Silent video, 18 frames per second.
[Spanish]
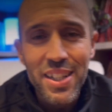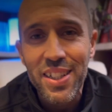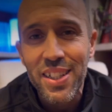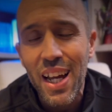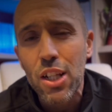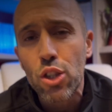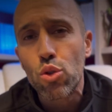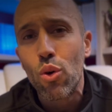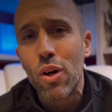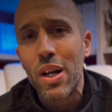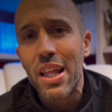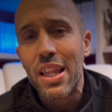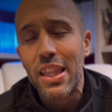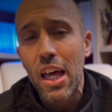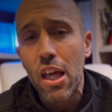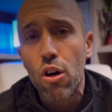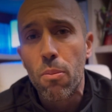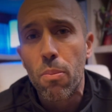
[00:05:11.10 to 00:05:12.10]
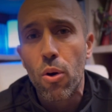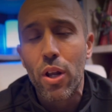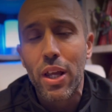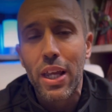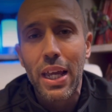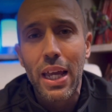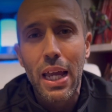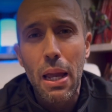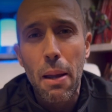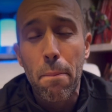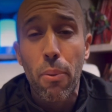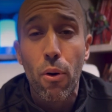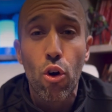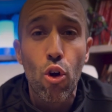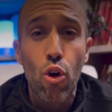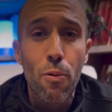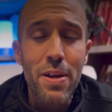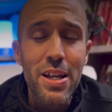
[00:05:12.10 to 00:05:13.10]
se ha actualizado porque
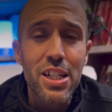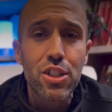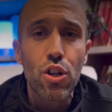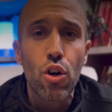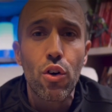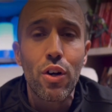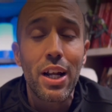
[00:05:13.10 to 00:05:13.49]
por lo visto